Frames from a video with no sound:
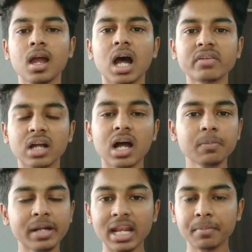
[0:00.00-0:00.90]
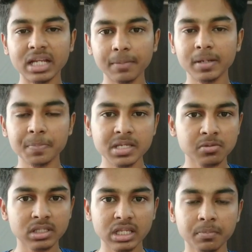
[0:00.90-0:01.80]
அவன் கால் பண்ணி நம்மகிட்ட எப்படி
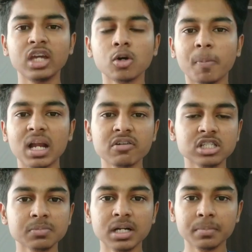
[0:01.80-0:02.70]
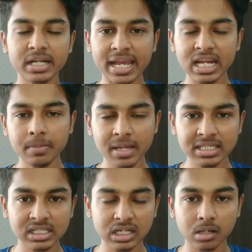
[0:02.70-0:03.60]
பேசுவான் தெரியுமா பல வருஷமா நம்ம டெய்லி
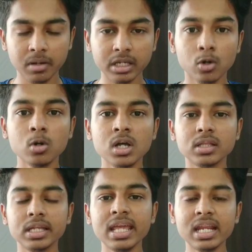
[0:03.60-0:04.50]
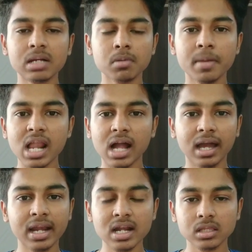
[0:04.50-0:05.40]
பேசிட்டு இருக்க மாதிரியும் திடீர்னு நம்ம மேல
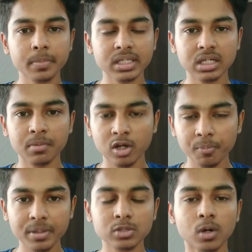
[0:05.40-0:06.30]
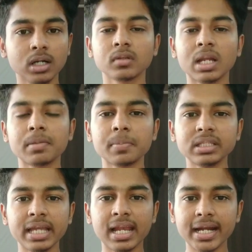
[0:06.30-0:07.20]
அக்கறை எடுத்து பேசுற மாதிரியும் பேசுவான் நம்மளை
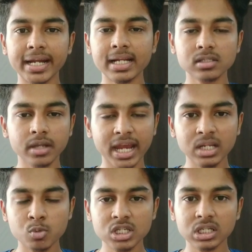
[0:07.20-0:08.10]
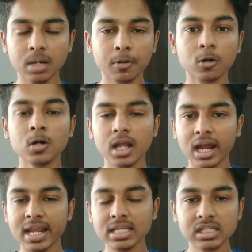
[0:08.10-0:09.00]
பத்தி எல்லா டீடைல்ஸும் கேட்டு முடிச்சதுக்கு அப்புறம்
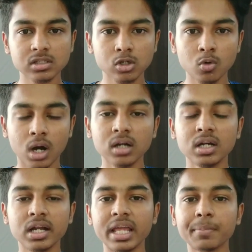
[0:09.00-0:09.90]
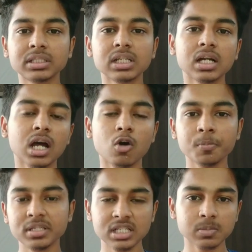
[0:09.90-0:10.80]
கடைசியா சொல்லுவான் டே மச்சான் நான் ஒரு
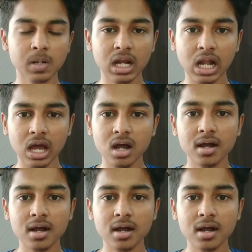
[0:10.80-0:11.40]
பிசினஸ் பண்றேன்டா